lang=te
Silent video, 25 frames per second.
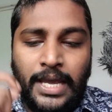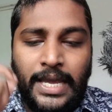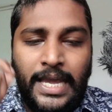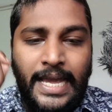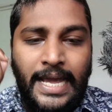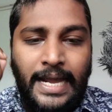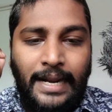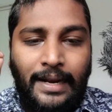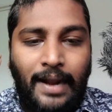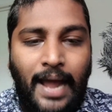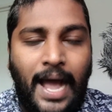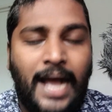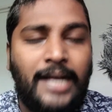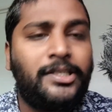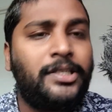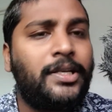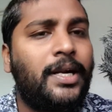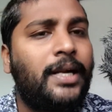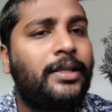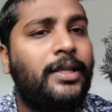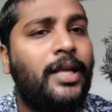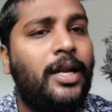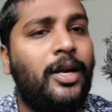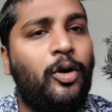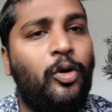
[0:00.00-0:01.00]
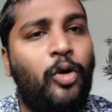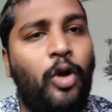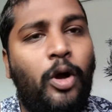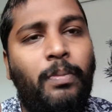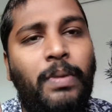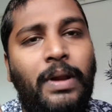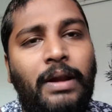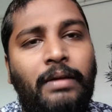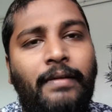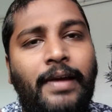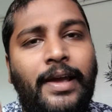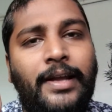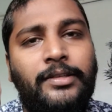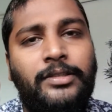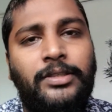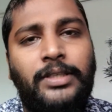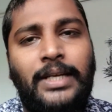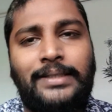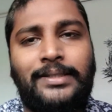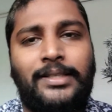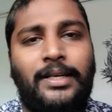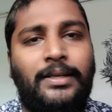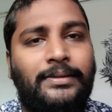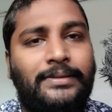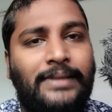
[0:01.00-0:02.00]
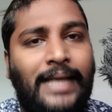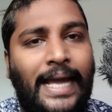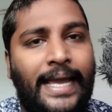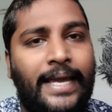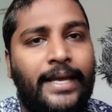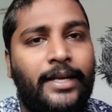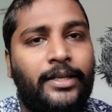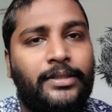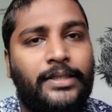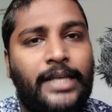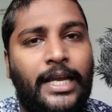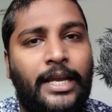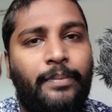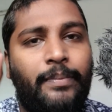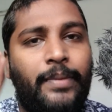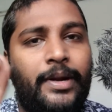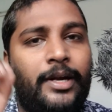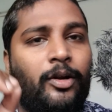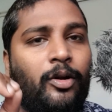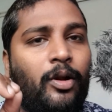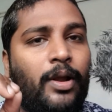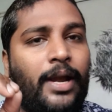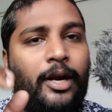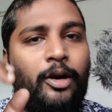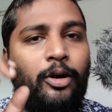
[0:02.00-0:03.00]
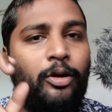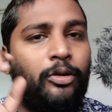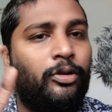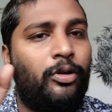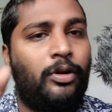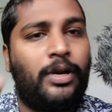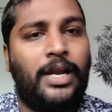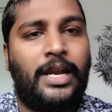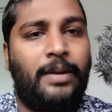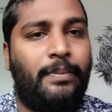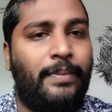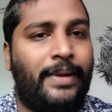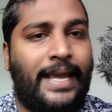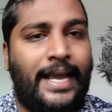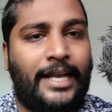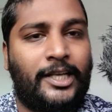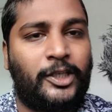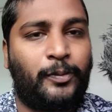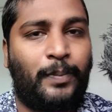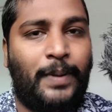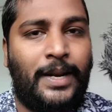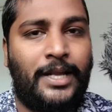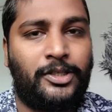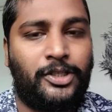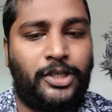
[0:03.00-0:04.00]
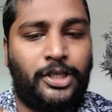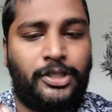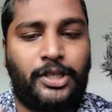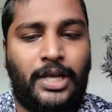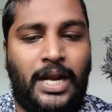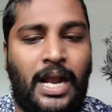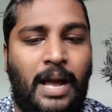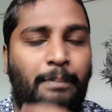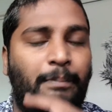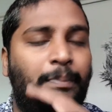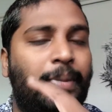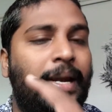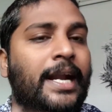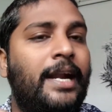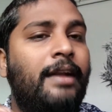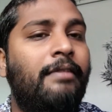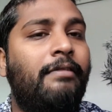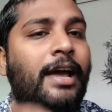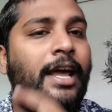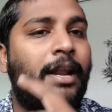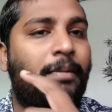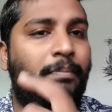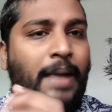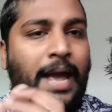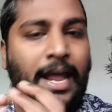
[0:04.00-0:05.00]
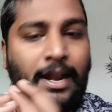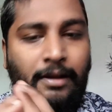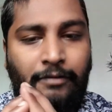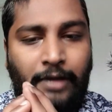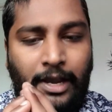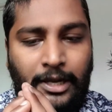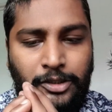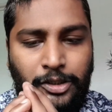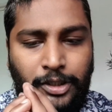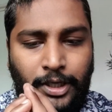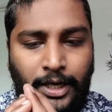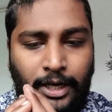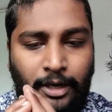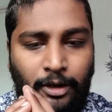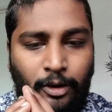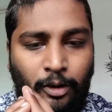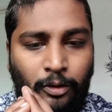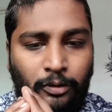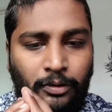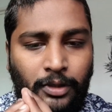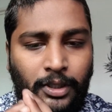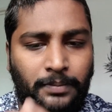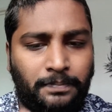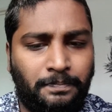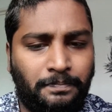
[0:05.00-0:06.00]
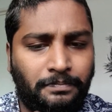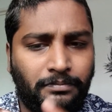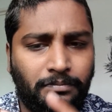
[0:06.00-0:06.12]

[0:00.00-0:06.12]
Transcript: ఈ రాజరతన్ గ్లోబల్ వైర్స్ అసలు టైర్ సెగ్మెంట్లో ఎక్కడుందో నేను మీకు ఎక్స్ప్లెయిన్ చేశాను ఆ బీడ్ వైర్ మ్యానుఫ్యాక్చరింగ్లో ఉంది